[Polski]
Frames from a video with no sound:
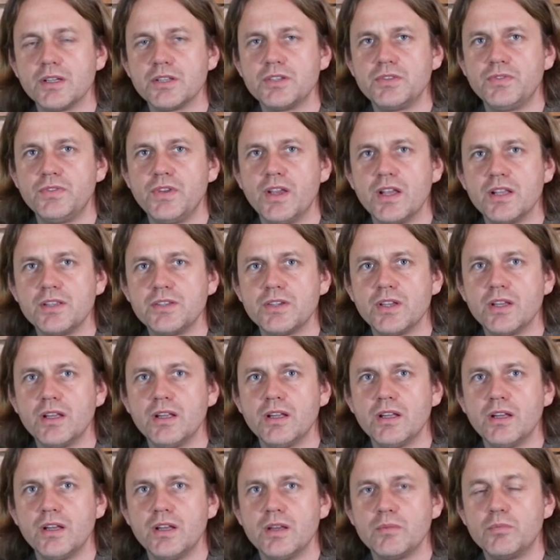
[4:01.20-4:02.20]
na świecie.
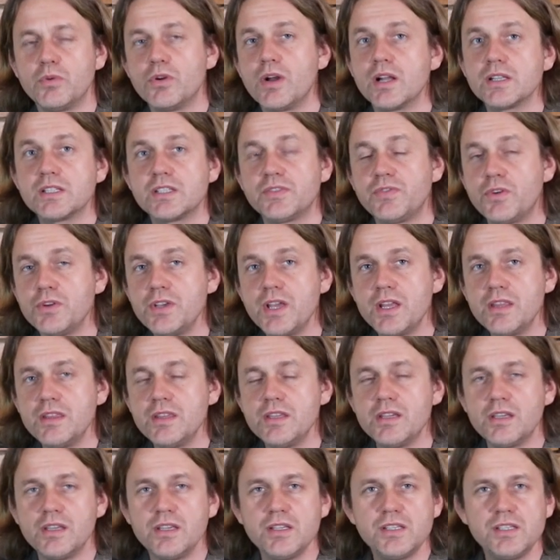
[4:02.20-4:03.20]
Bogactwo
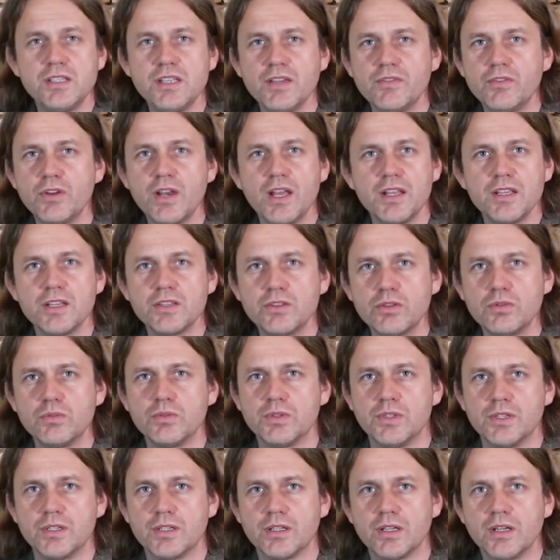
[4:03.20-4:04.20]
jednych i zniewolenie
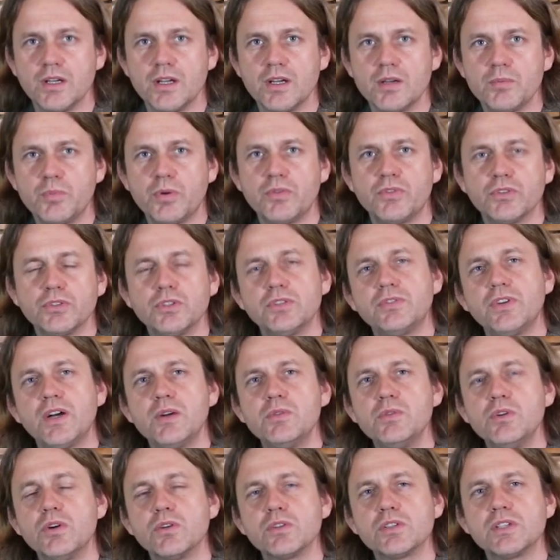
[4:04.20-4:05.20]
drugich
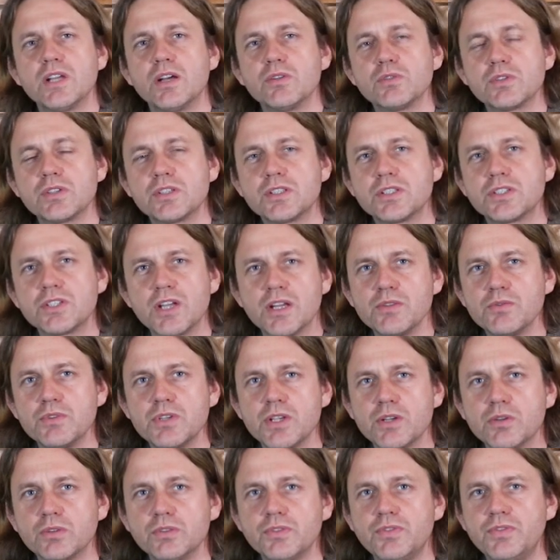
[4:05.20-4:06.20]
powodowały o zaostrzaniu
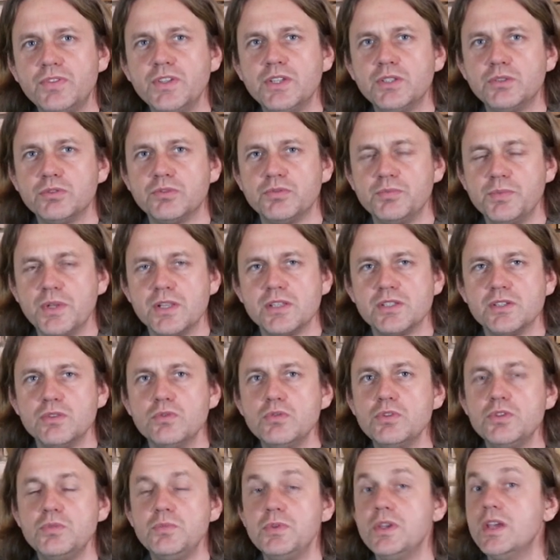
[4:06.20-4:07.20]
się konfliktów między
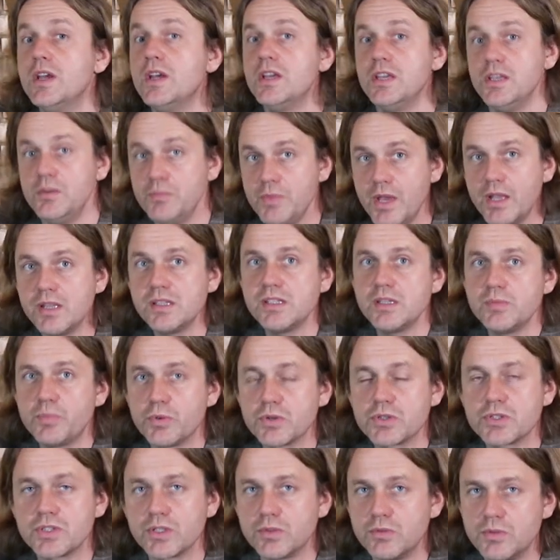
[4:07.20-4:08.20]
ludźmi i między
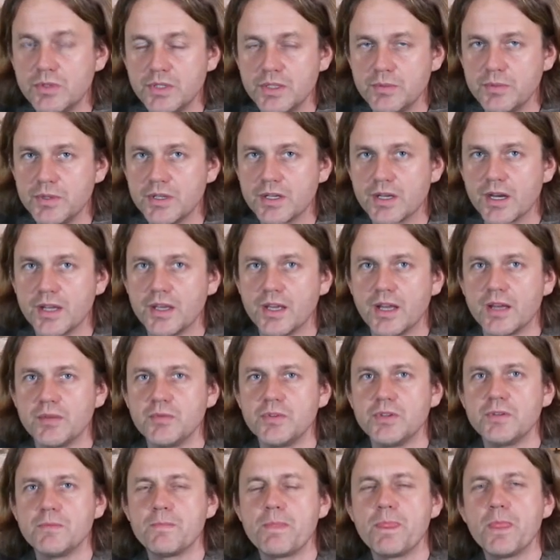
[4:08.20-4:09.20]
poszczególnymi
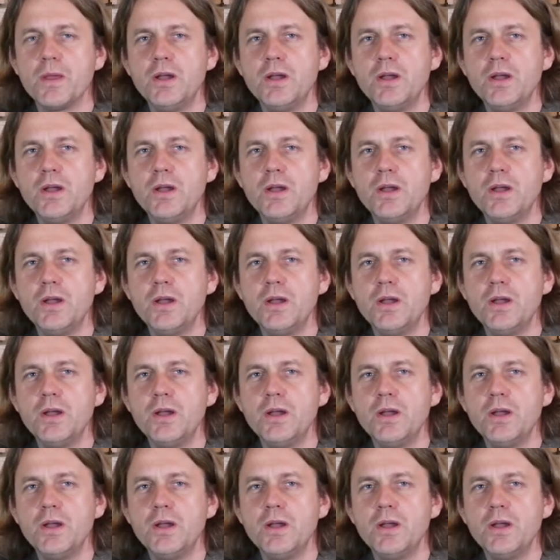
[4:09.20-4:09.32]
krajami.